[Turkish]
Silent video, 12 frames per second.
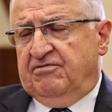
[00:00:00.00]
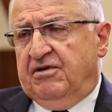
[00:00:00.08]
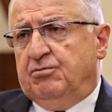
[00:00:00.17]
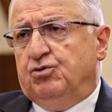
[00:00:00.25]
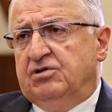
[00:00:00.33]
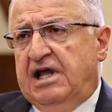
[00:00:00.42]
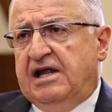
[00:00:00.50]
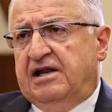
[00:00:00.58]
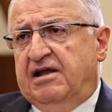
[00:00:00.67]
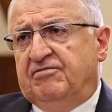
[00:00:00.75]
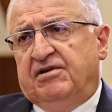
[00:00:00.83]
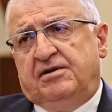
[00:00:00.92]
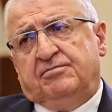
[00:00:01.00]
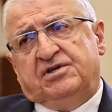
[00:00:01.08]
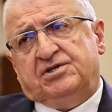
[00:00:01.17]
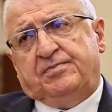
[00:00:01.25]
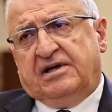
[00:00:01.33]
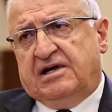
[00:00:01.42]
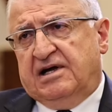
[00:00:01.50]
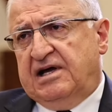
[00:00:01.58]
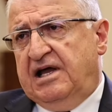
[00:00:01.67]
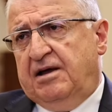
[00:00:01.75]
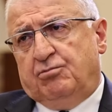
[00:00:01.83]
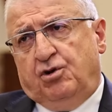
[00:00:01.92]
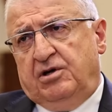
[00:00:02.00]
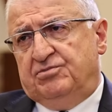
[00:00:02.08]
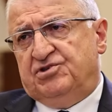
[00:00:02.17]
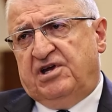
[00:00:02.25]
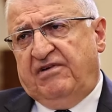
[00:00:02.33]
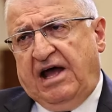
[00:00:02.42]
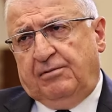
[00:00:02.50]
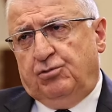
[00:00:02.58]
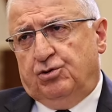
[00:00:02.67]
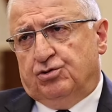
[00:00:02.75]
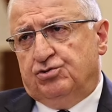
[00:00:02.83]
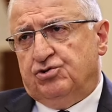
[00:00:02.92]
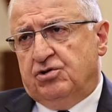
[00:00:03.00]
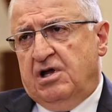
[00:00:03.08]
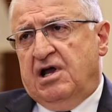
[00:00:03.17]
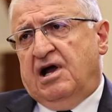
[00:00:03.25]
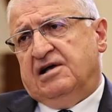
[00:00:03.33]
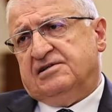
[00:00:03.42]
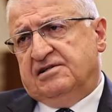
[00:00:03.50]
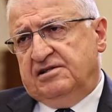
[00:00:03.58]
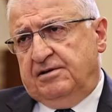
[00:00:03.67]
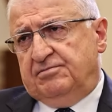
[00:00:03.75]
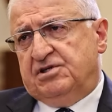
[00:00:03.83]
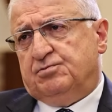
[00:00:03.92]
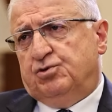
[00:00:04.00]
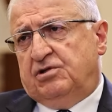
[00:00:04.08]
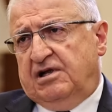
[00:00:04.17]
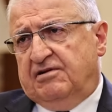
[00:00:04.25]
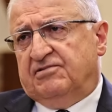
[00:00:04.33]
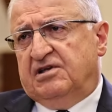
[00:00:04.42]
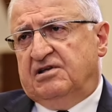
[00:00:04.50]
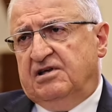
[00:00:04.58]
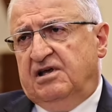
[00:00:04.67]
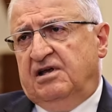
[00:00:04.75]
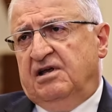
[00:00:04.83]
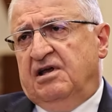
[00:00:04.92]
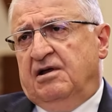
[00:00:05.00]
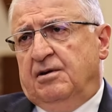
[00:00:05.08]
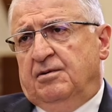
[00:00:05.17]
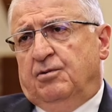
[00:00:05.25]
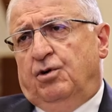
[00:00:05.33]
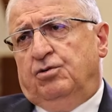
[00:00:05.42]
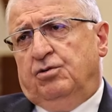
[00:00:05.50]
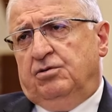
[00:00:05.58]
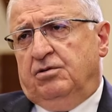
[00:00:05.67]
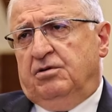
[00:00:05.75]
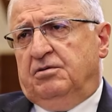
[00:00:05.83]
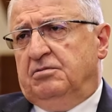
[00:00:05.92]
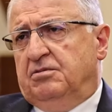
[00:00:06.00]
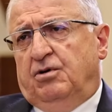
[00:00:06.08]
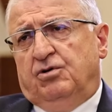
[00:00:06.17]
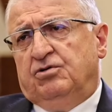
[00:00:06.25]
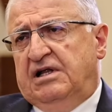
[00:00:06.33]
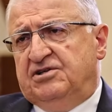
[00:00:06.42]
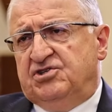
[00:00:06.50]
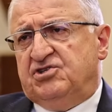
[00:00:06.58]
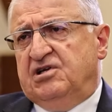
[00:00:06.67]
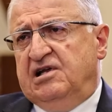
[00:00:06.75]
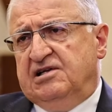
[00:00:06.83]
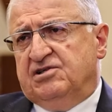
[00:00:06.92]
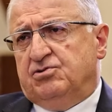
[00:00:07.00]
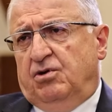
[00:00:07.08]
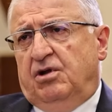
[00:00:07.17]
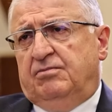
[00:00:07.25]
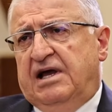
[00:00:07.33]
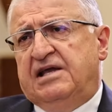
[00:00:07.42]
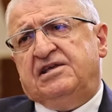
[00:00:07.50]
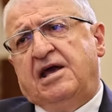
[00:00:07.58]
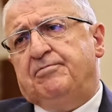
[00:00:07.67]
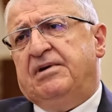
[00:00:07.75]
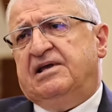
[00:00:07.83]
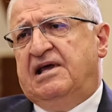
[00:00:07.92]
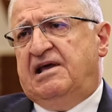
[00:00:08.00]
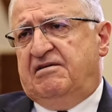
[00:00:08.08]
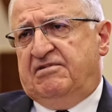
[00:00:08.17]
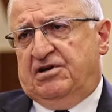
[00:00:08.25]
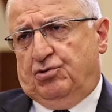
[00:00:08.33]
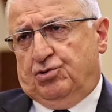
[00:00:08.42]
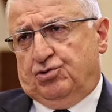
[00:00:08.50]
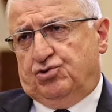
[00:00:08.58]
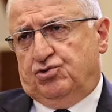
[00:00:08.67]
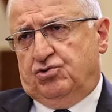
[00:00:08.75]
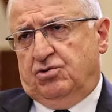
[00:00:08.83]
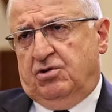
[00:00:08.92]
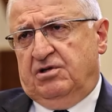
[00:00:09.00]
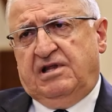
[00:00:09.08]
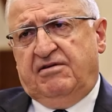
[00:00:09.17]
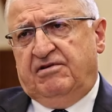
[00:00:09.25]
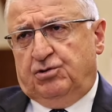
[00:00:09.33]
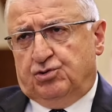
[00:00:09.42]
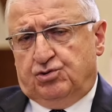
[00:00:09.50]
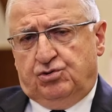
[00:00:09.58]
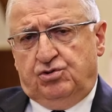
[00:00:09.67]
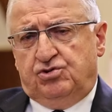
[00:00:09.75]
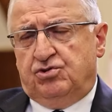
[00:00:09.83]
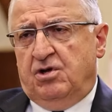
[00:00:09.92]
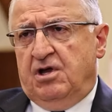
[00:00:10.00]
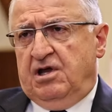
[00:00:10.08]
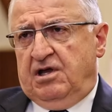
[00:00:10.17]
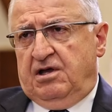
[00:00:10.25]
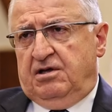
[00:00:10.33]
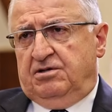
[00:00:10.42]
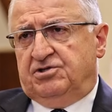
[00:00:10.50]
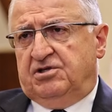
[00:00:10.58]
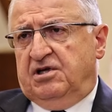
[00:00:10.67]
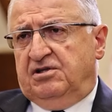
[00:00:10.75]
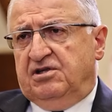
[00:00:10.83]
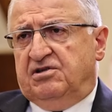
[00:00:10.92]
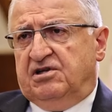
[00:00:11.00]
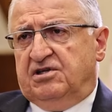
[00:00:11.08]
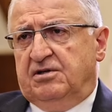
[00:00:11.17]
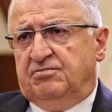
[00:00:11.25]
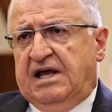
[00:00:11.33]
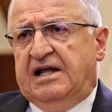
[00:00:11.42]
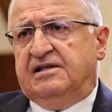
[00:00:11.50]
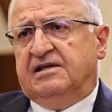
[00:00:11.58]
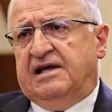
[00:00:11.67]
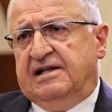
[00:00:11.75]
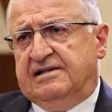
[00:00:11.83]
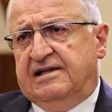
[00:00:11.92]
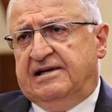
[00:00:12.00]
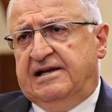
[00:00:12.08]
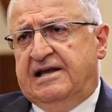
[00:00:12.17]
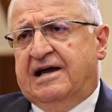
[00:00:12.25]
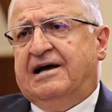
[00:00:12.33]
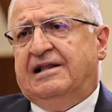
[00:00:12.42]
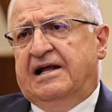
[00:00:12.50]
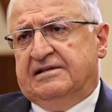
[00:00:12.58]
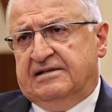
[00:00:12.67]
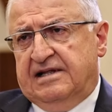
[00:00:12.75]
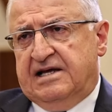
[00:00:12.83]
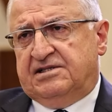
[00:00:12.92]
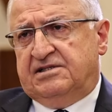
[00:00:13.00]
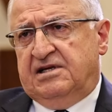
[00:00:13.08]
Ve bunlar efendim biz PKK'ya böyle bir şey vermiyoruz. Aslında biz bu taraftaki onun ondan hiç ilgisi olmayan YPG'ye veriyoruz. Ne veriyorsunuz? İşte nitekim kendi kendilerine yakalandılar.